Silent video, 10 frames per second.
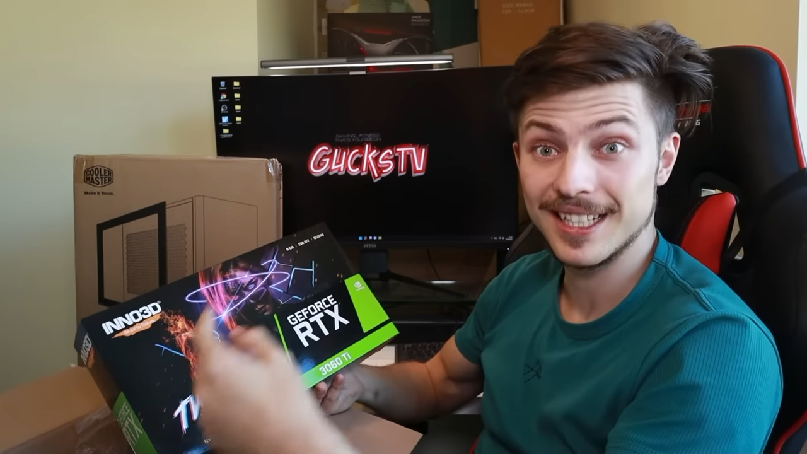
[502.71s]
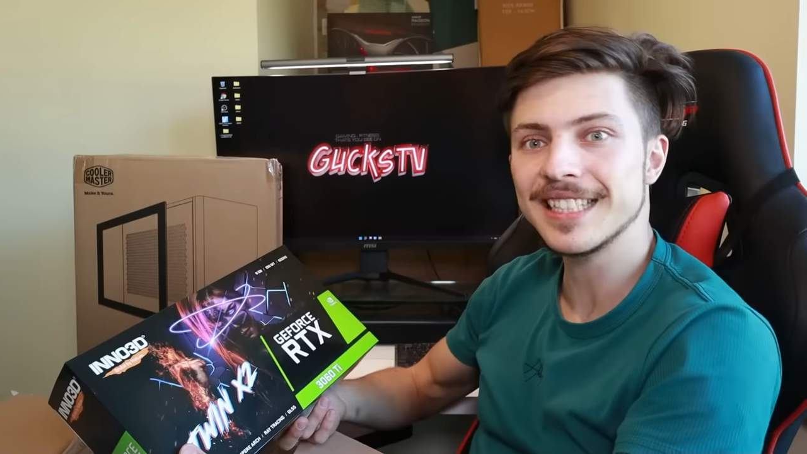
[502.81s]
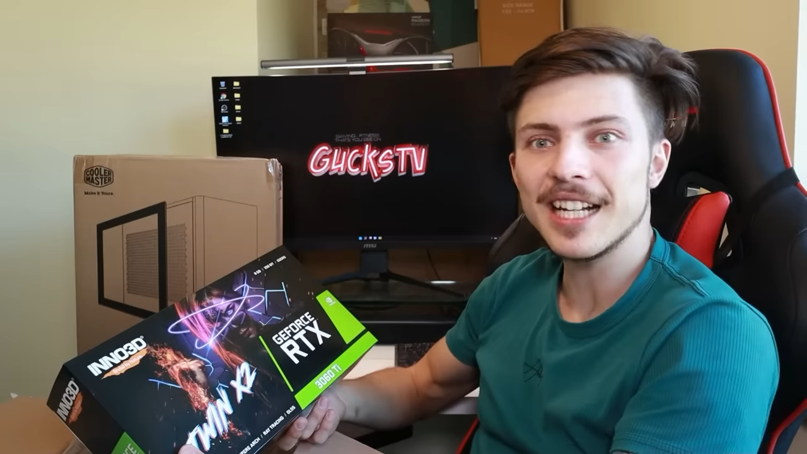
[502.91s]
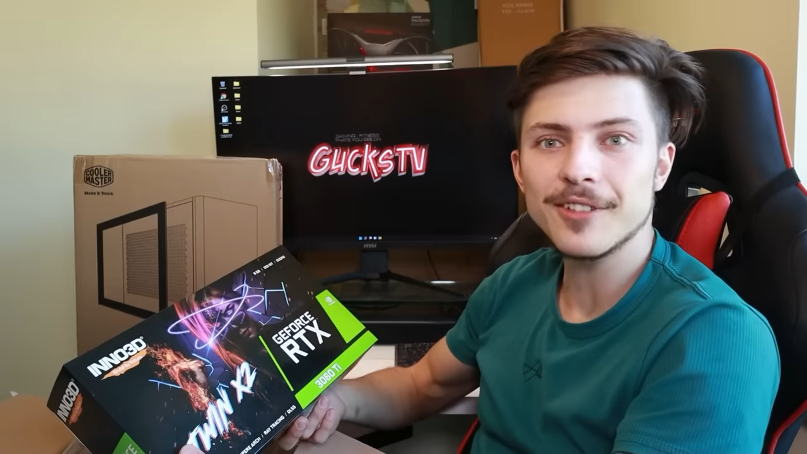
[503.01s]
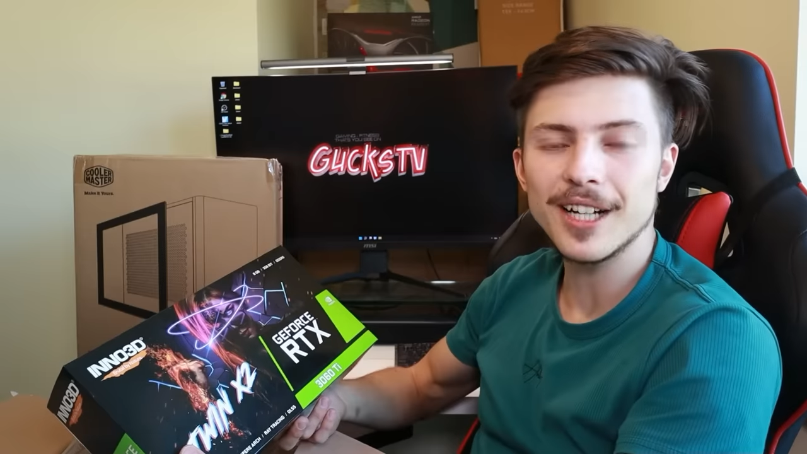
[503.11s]

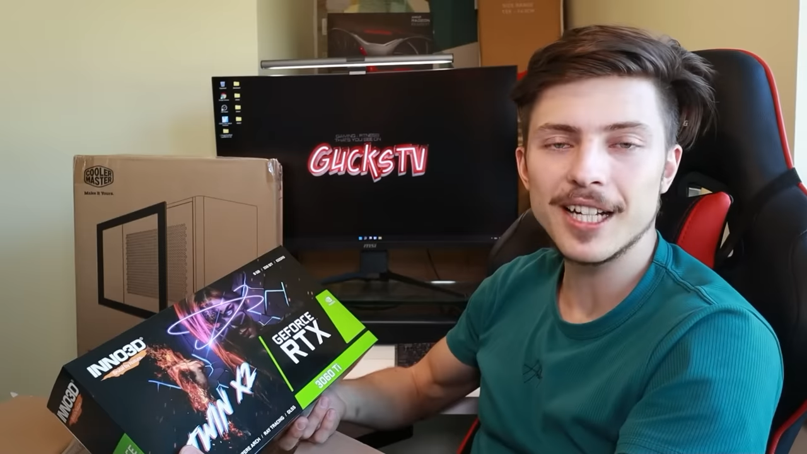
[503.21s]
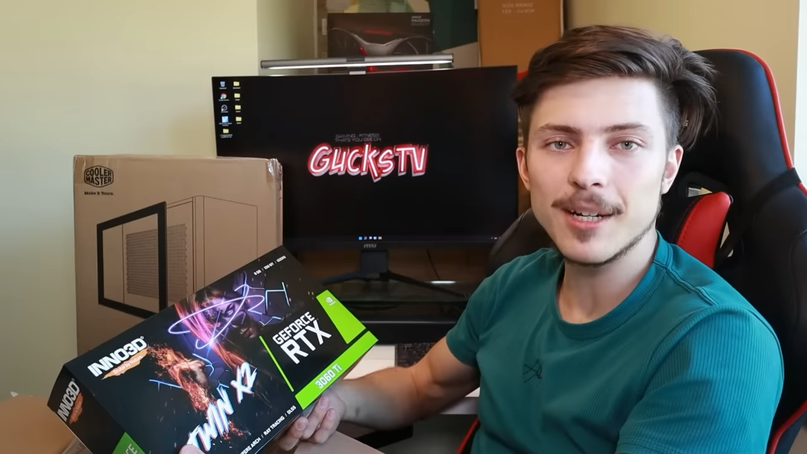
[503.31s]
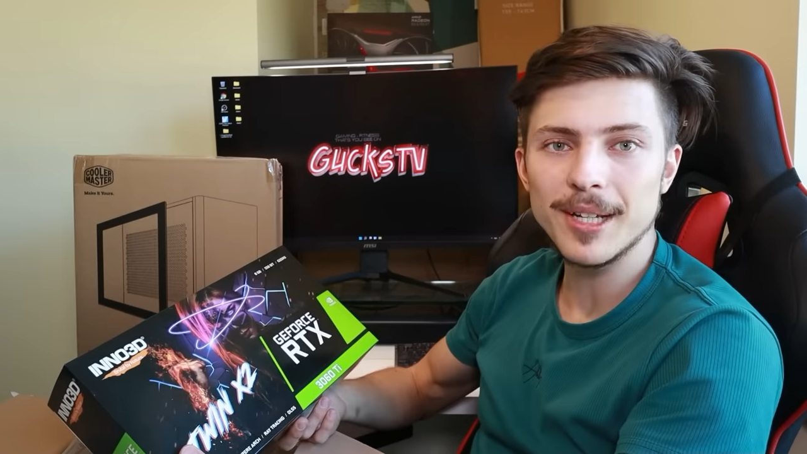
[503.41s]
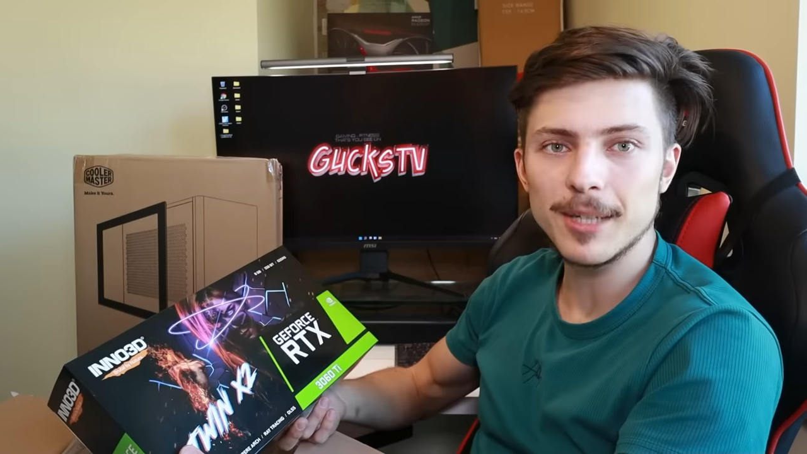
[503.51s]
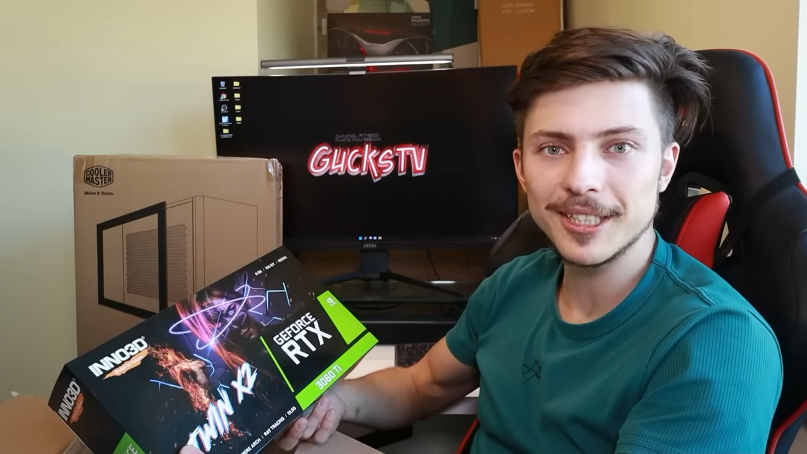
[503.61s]
Ist einfach
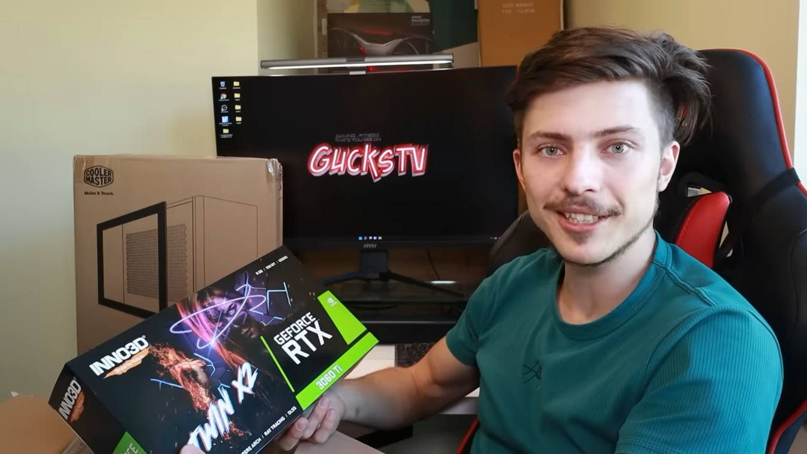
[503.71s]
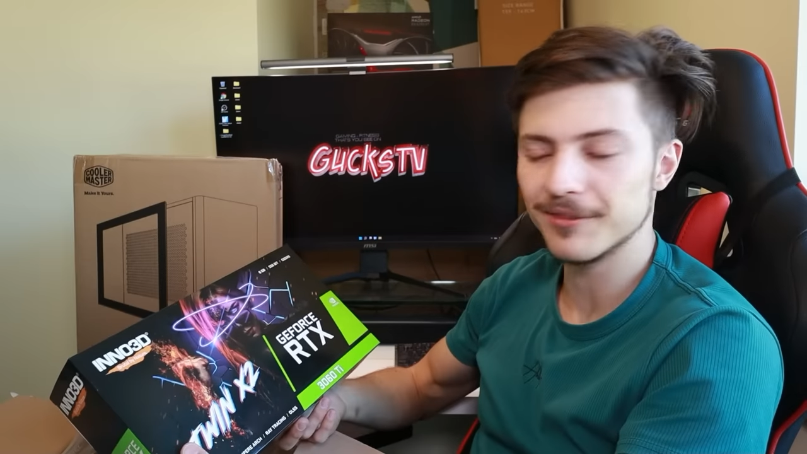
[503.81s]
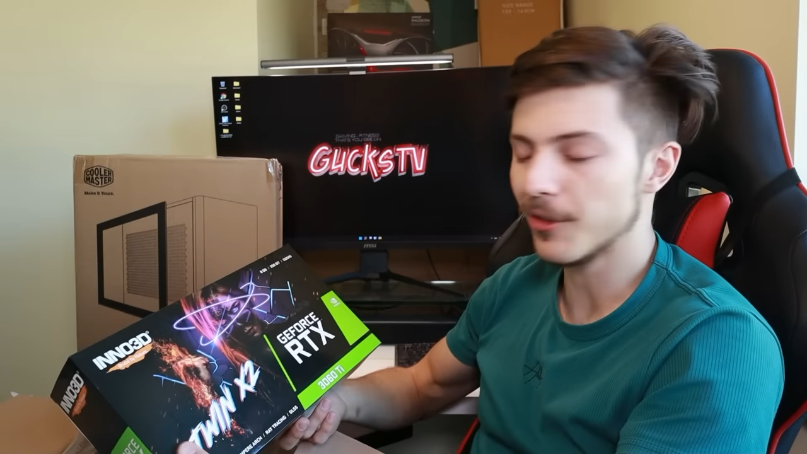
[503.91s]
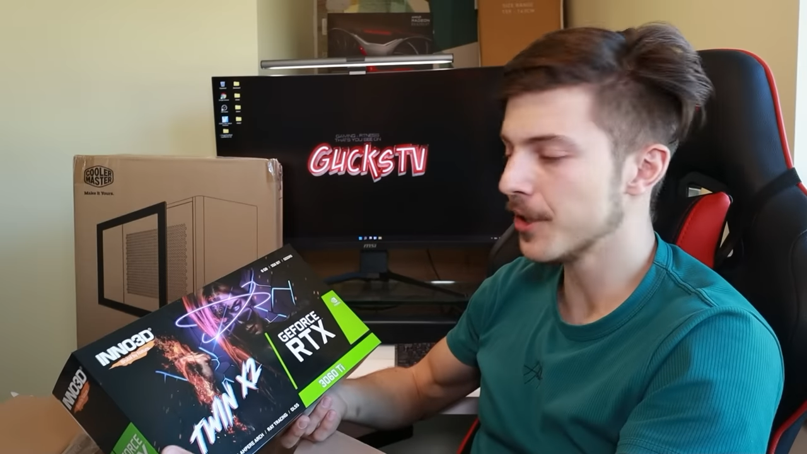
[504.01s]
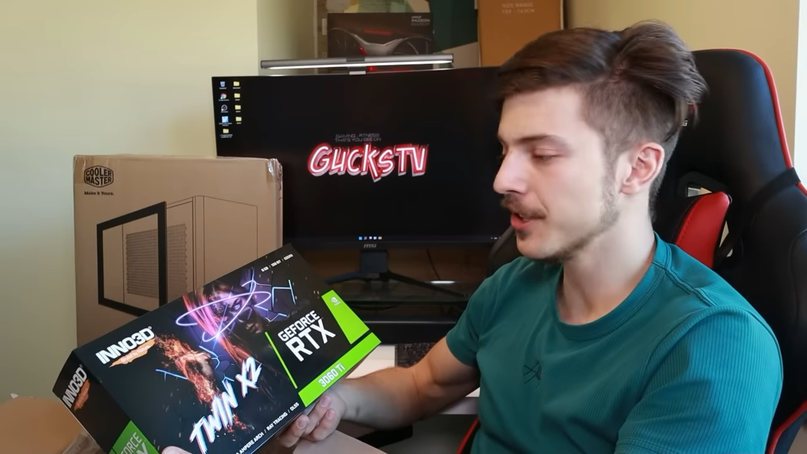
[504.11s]
einer meiner
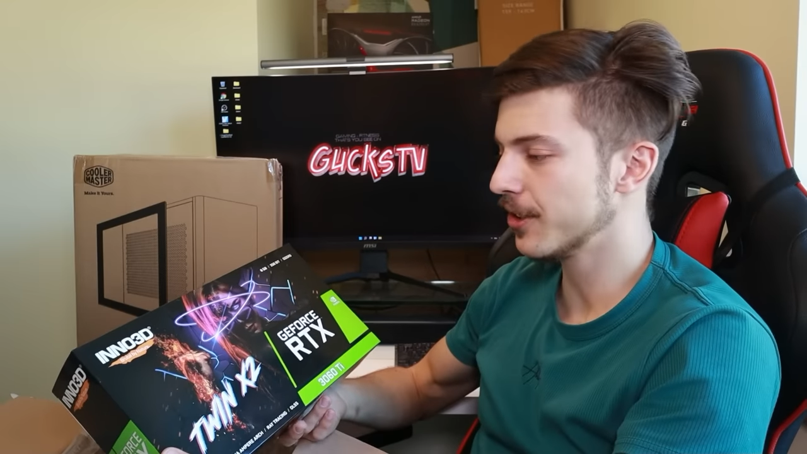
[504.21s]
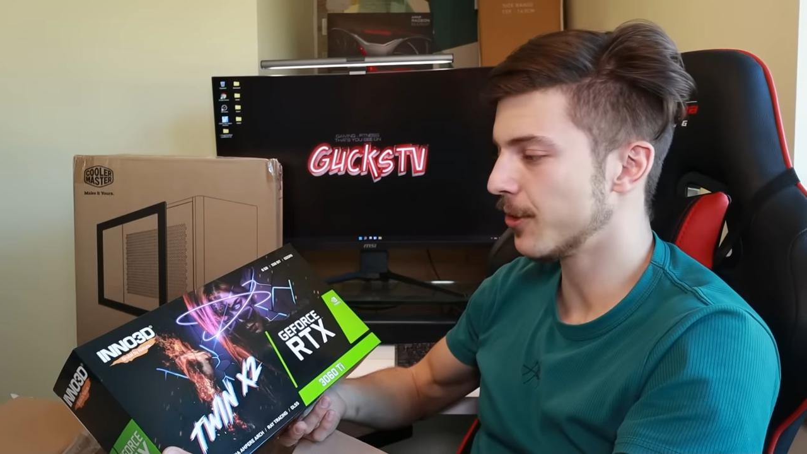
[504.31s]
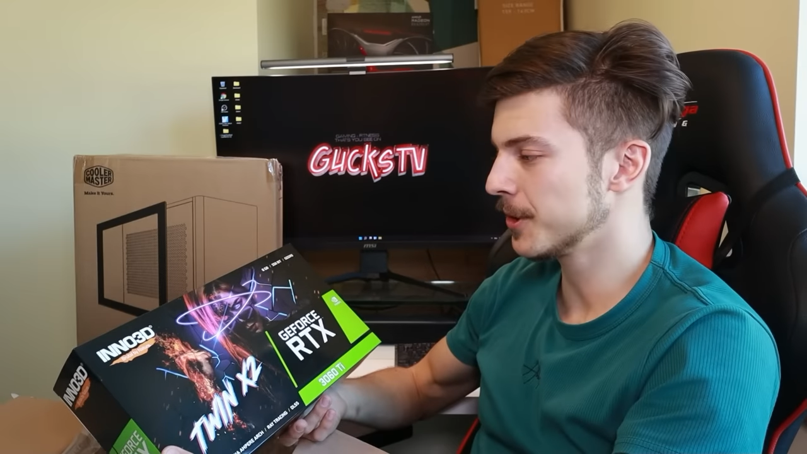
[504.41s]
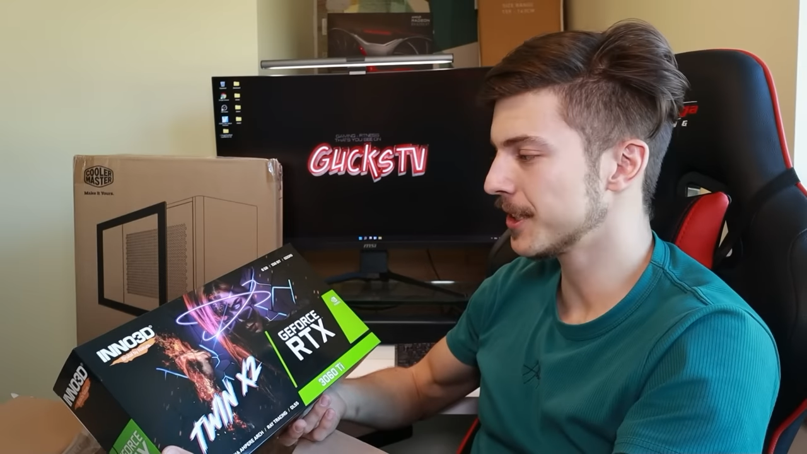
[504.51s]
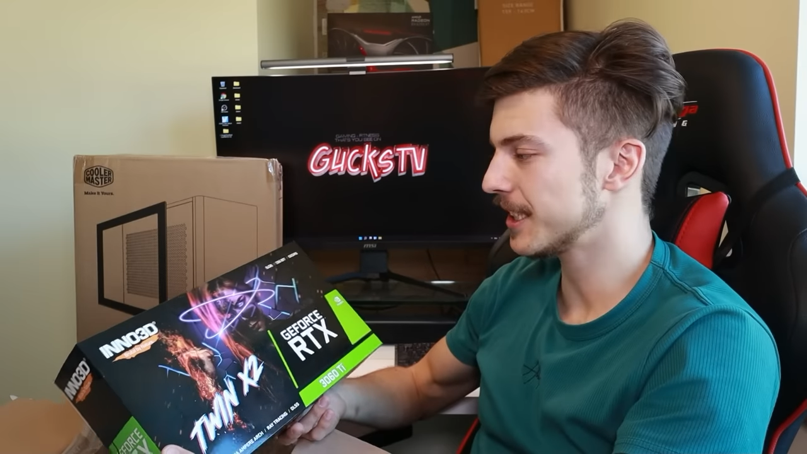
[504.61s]
besten Freunde
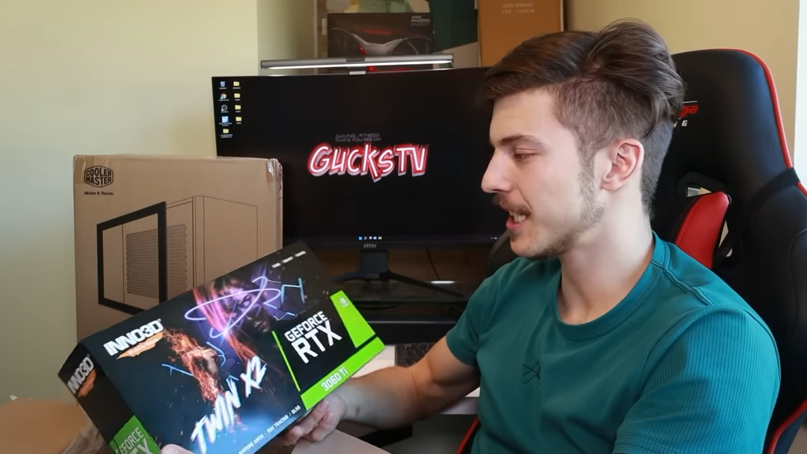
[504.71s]
und